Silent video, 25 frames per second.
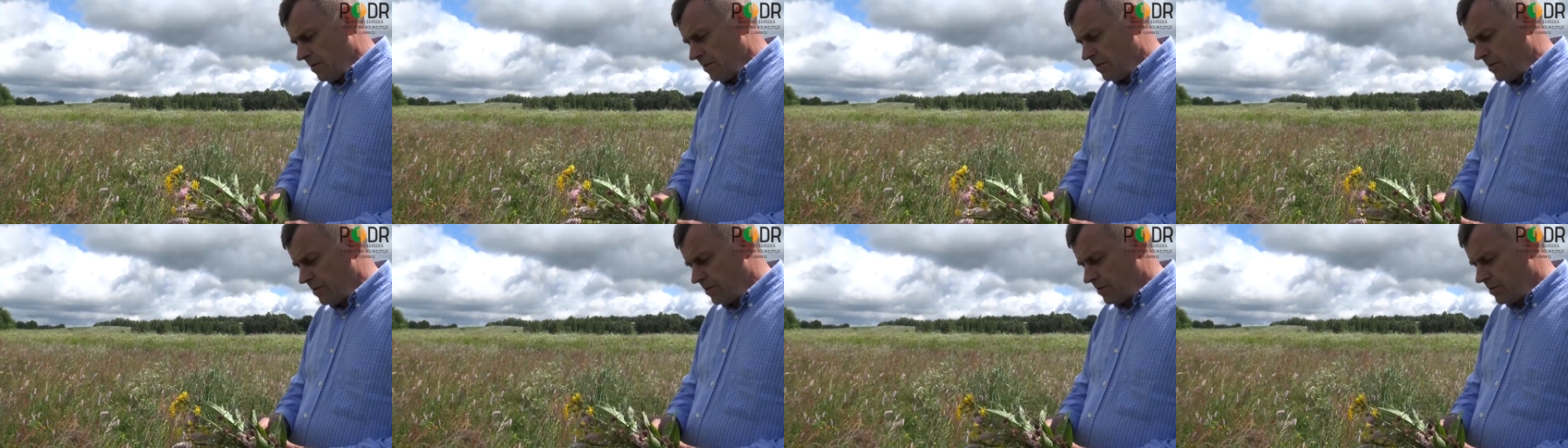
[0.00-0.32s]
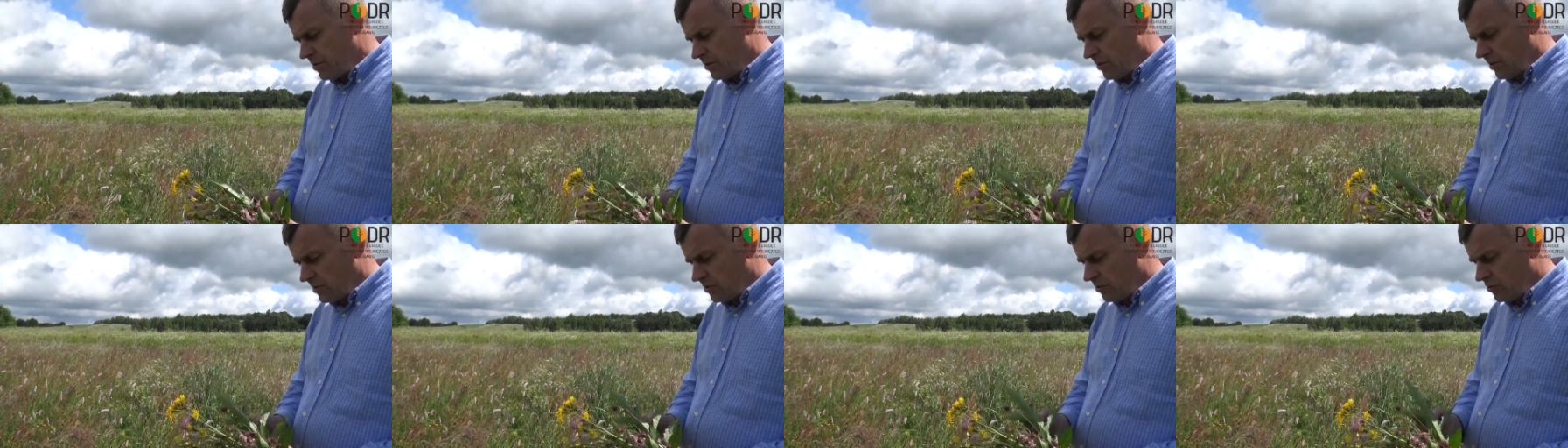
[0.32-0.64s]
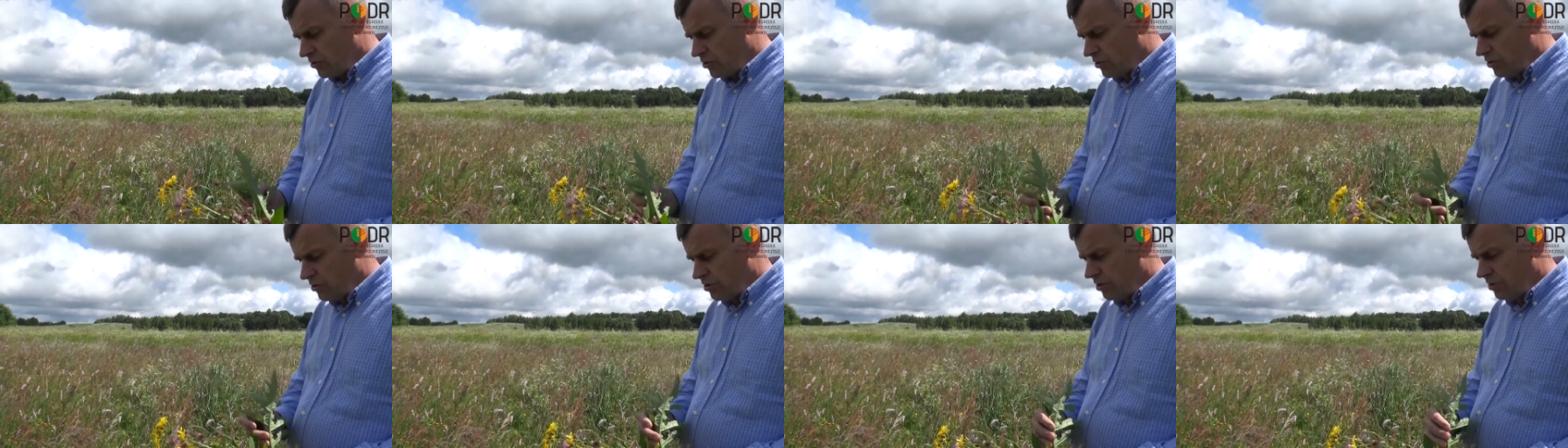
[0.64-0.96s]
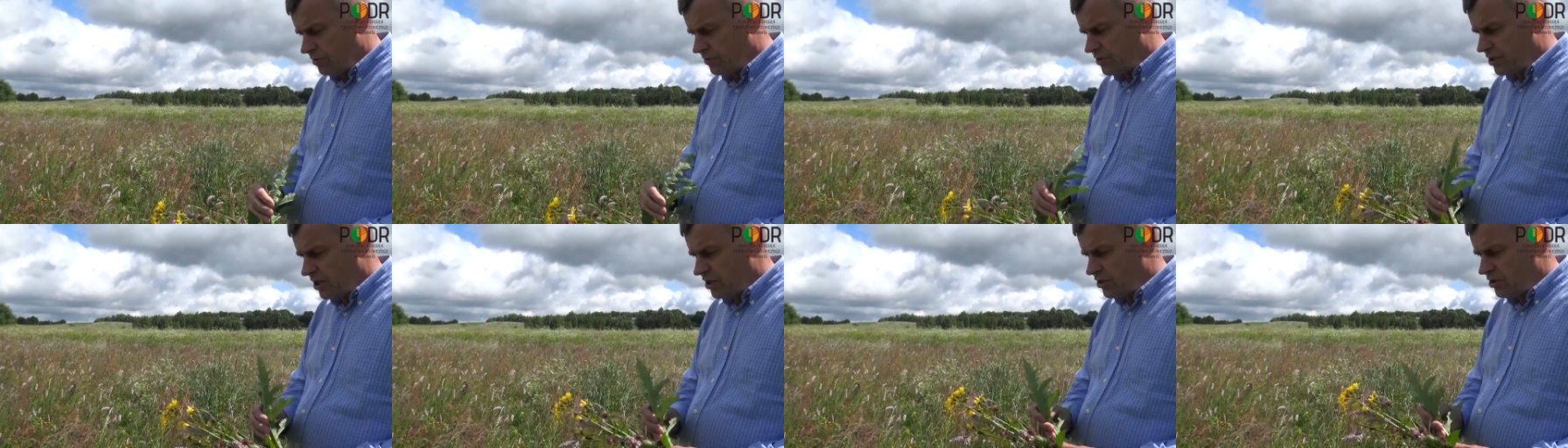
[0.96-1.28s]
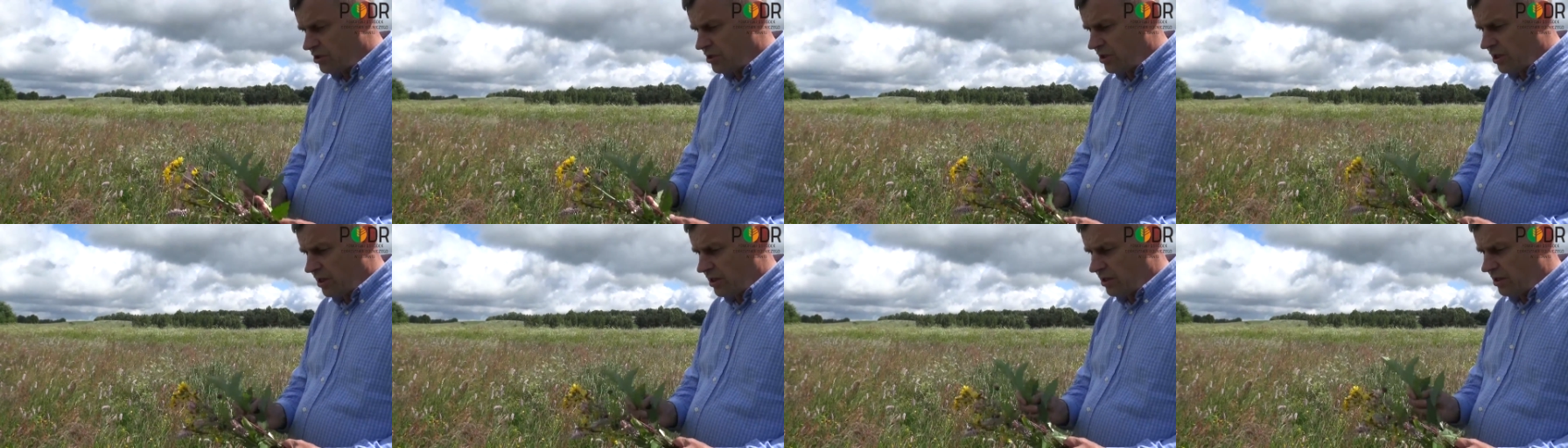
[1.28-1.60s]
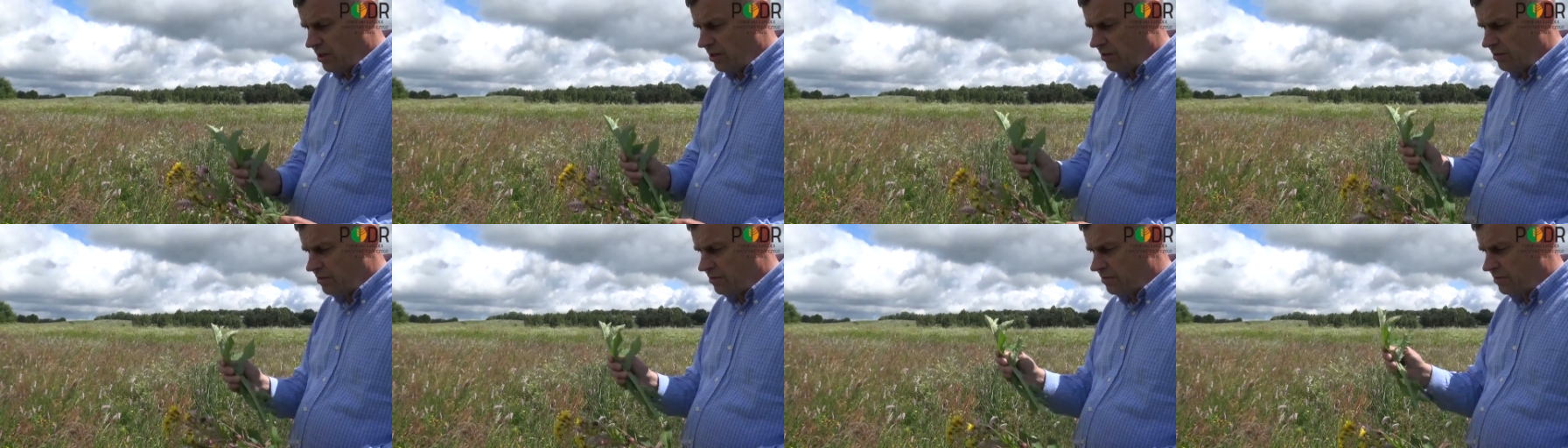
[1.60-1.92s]
Y, to co już wcześniej,
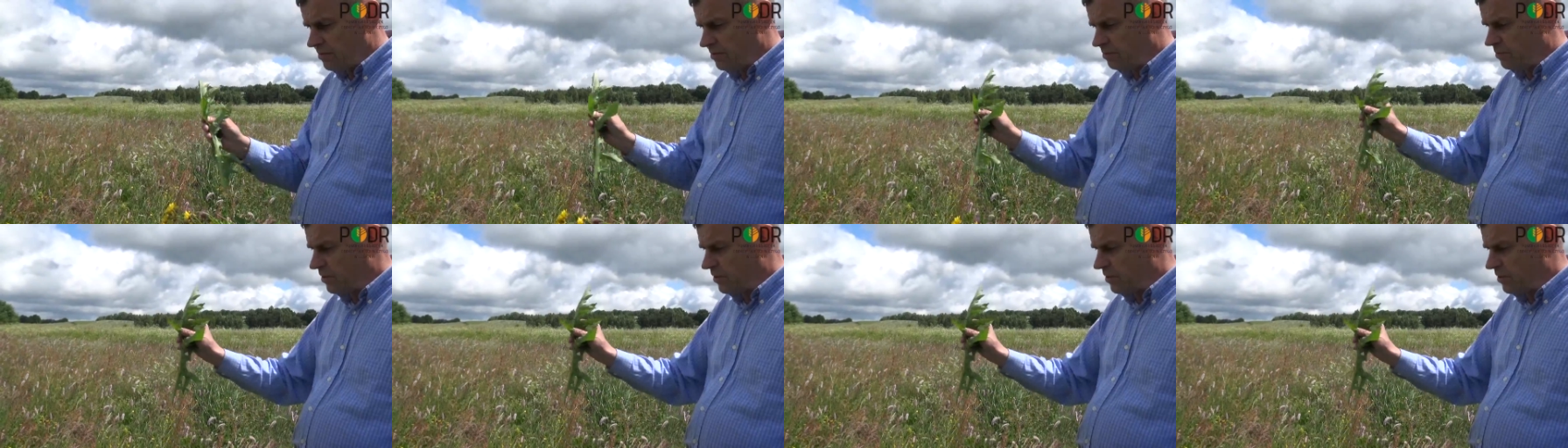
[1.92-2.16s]
y,